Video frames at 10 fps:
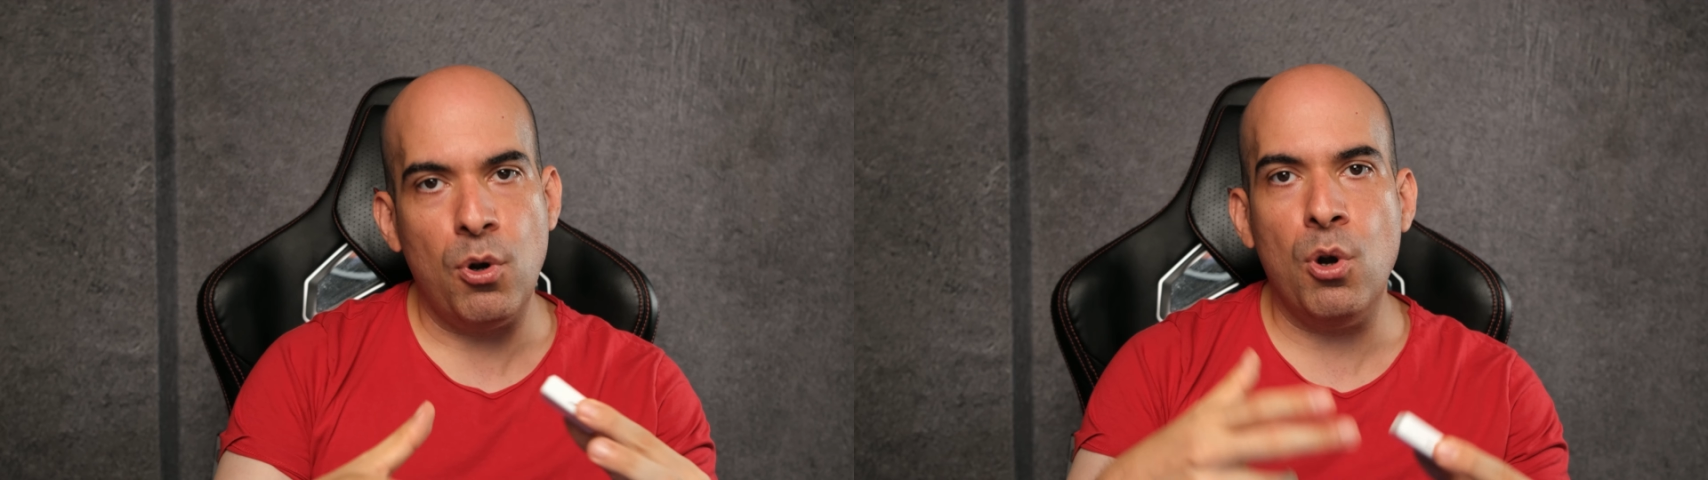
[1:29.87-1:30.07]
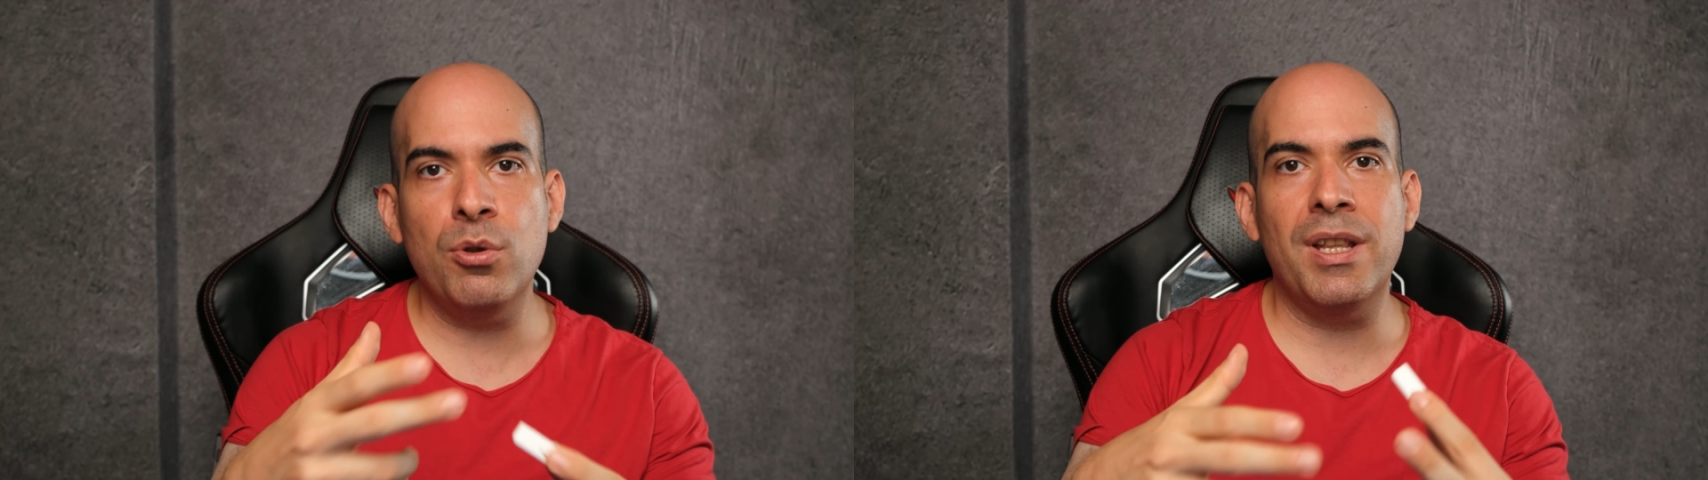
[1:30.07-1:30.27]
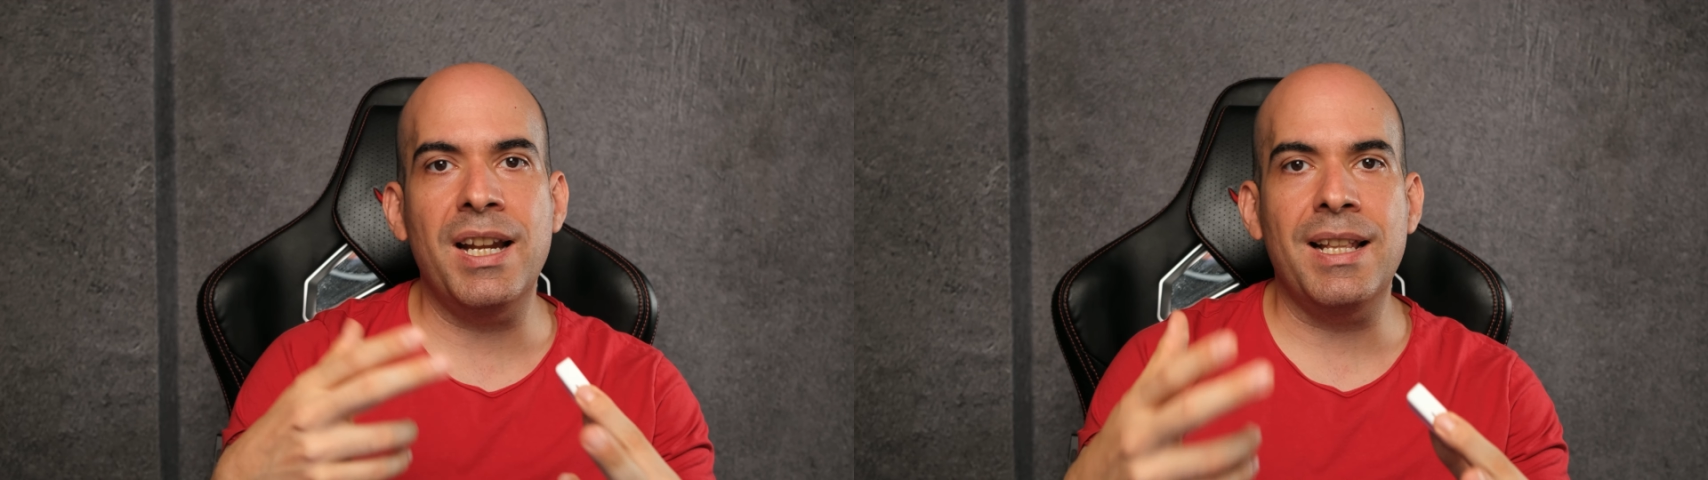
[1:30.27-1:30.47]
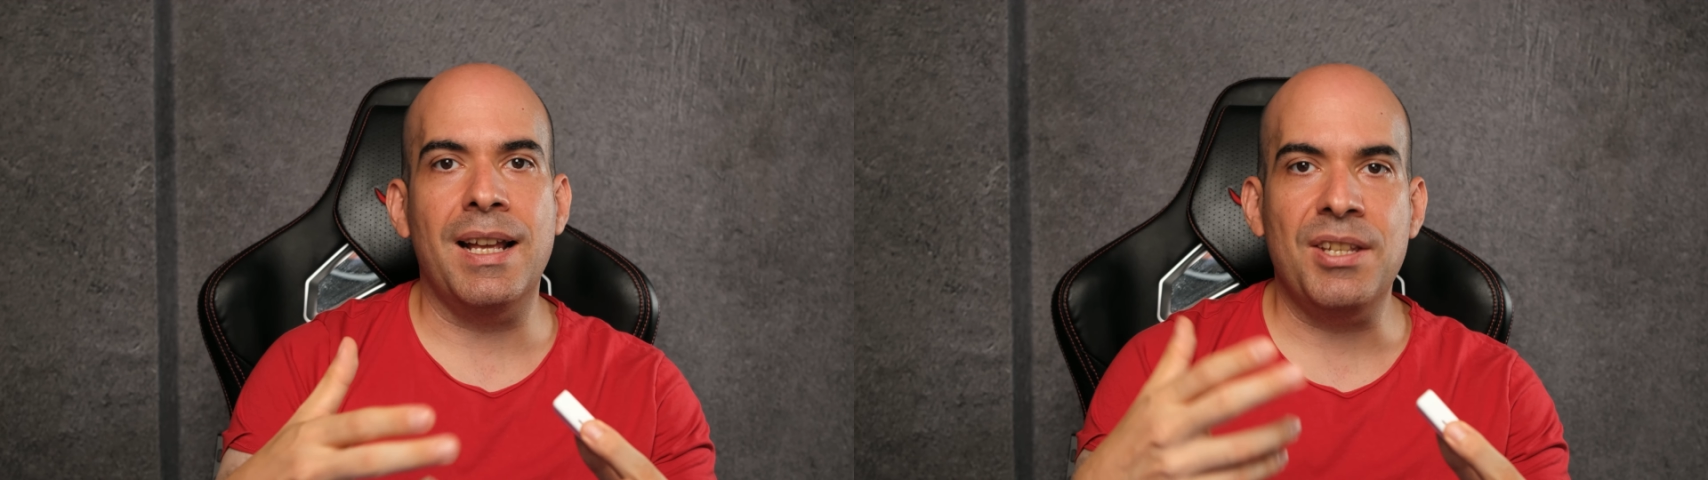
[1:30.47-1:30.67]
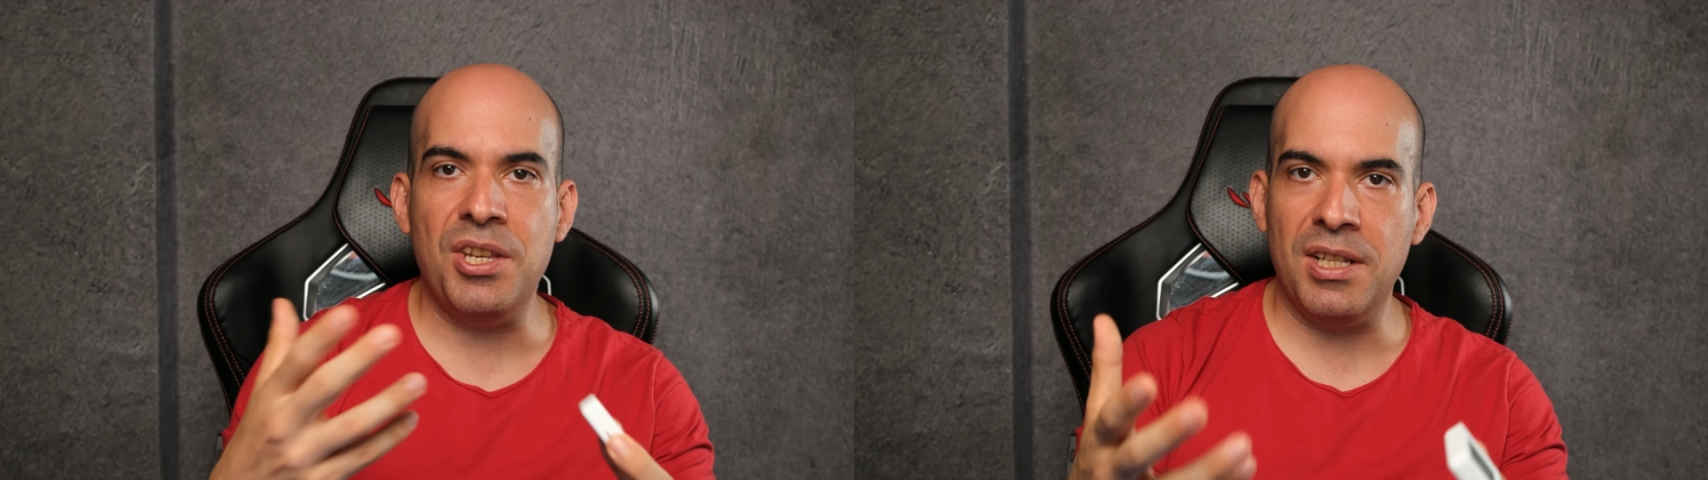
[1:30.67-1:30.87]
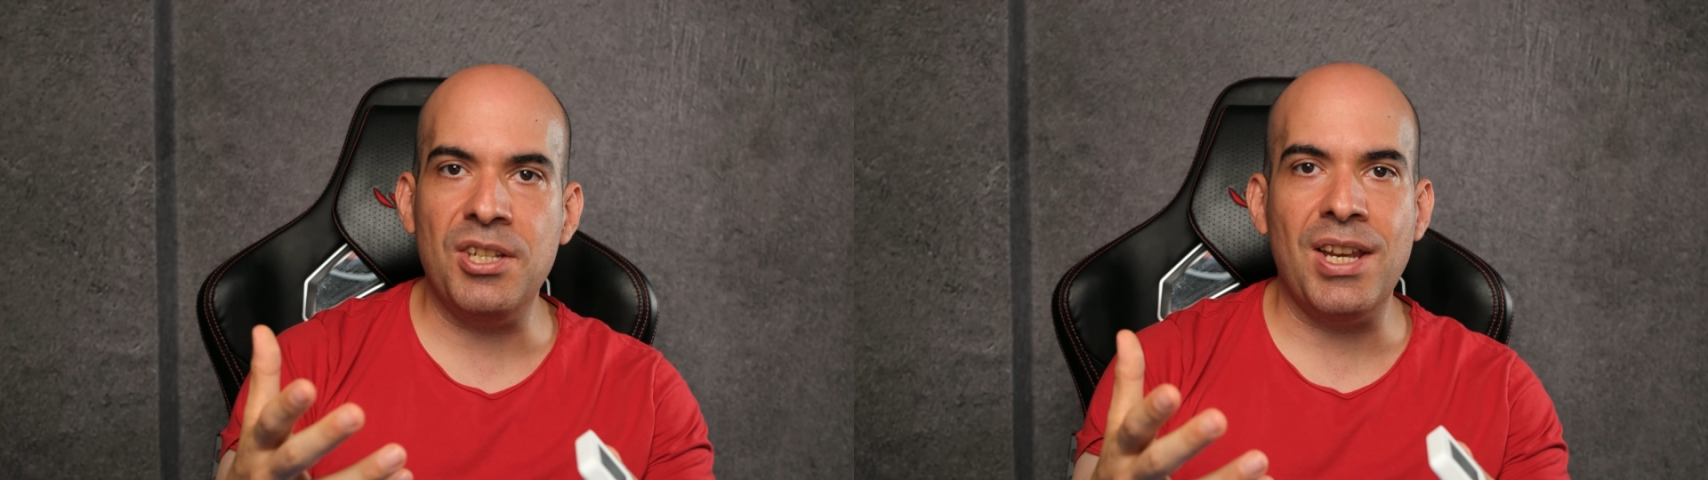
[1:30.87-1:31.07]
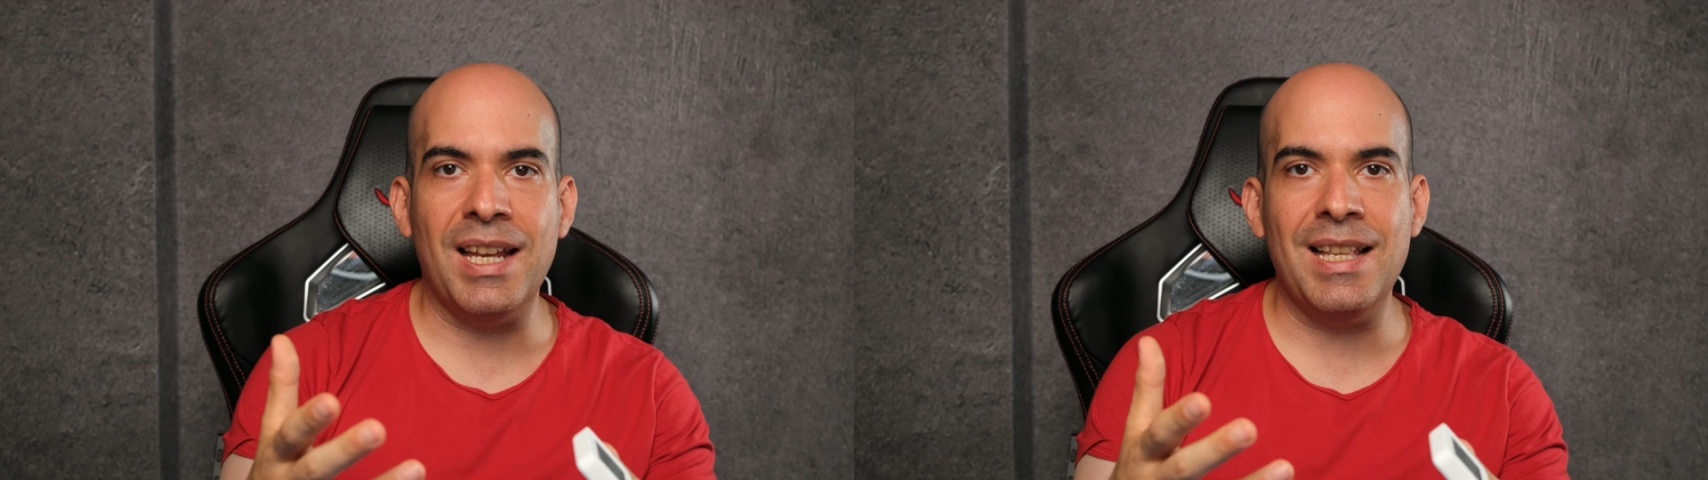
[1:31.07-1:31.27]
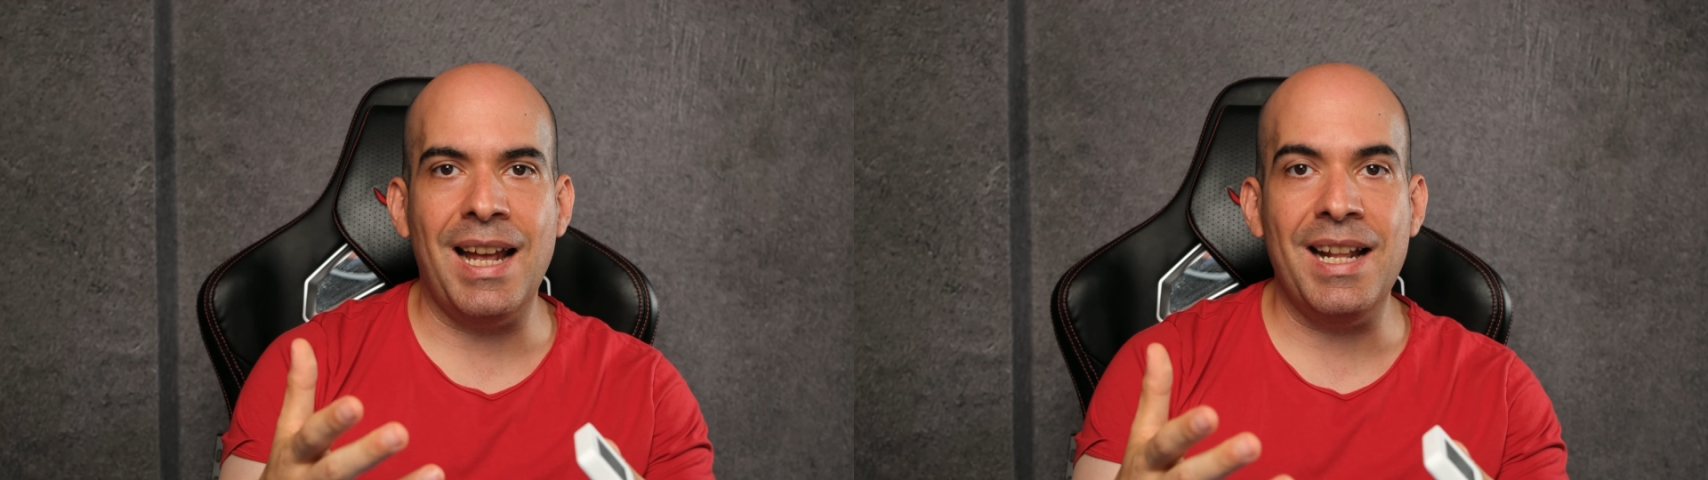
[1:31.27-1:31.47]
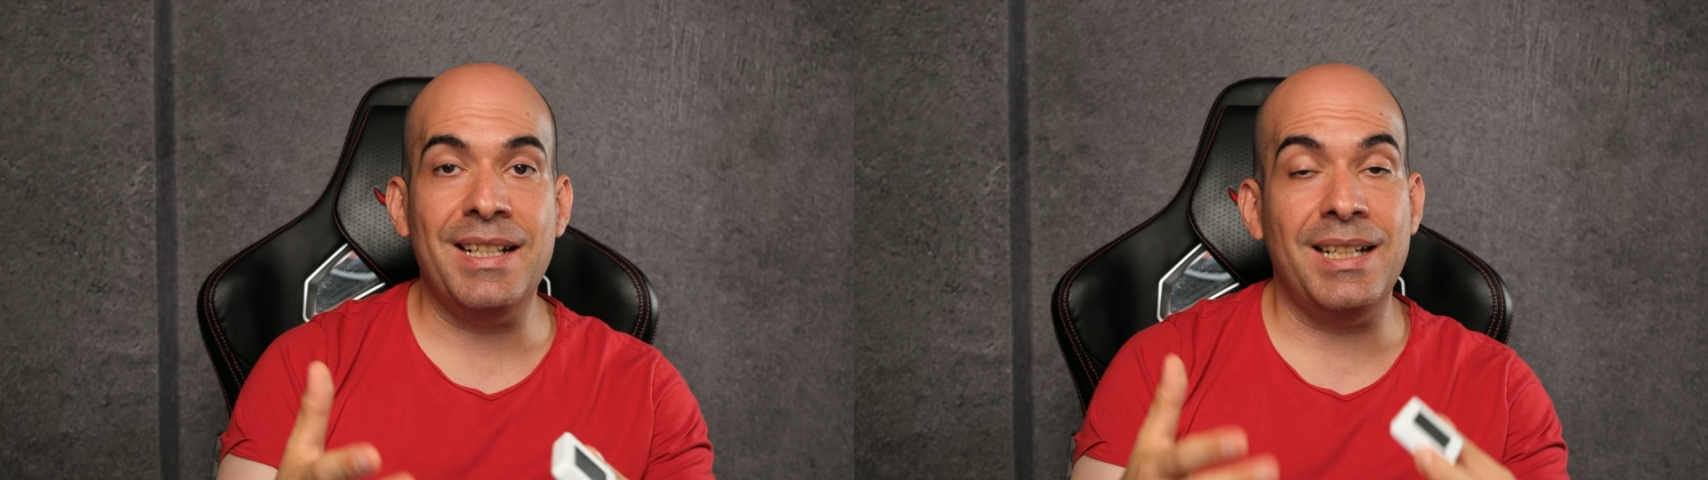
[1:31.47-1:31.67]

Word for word: onları da çeşitli şekillerde